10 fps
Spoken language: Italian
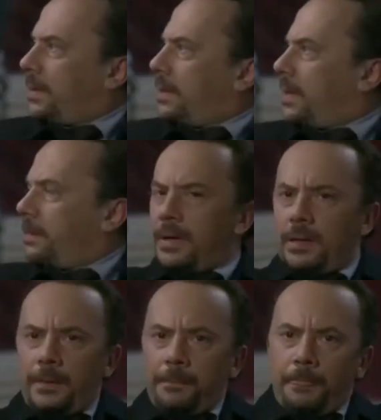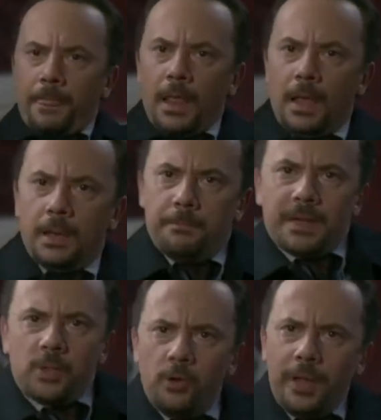Senta, ma, ma,
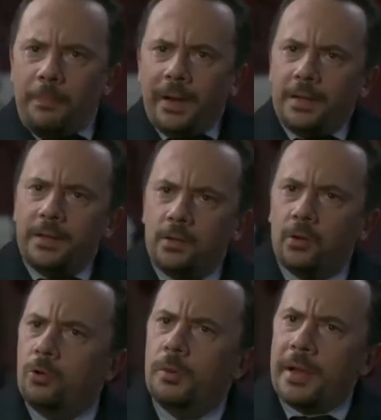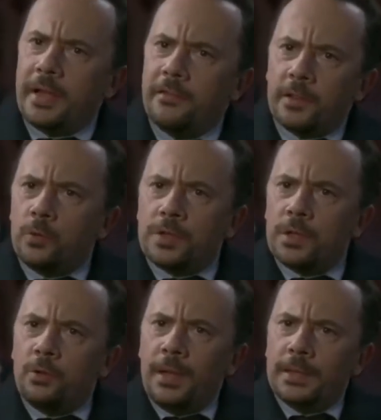se non è paralitico, come mai ha fatto
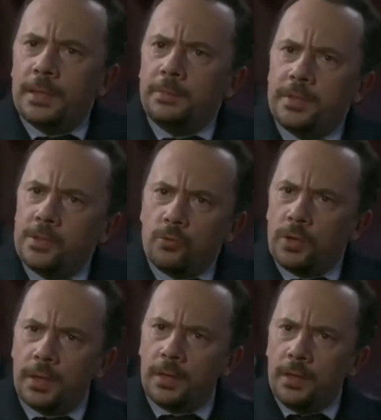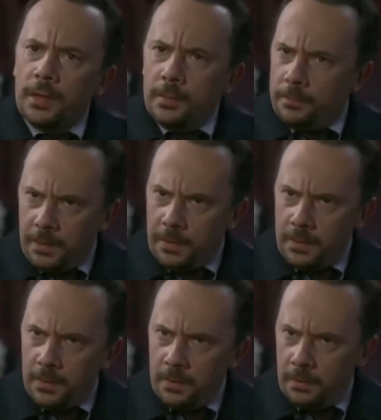questa domanda di pensione?
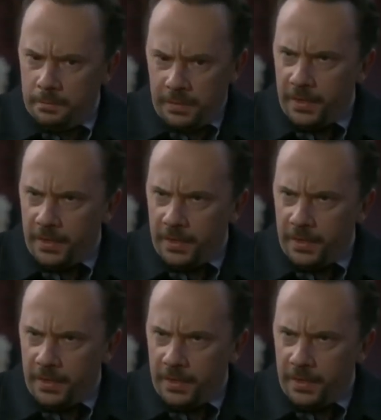Per, per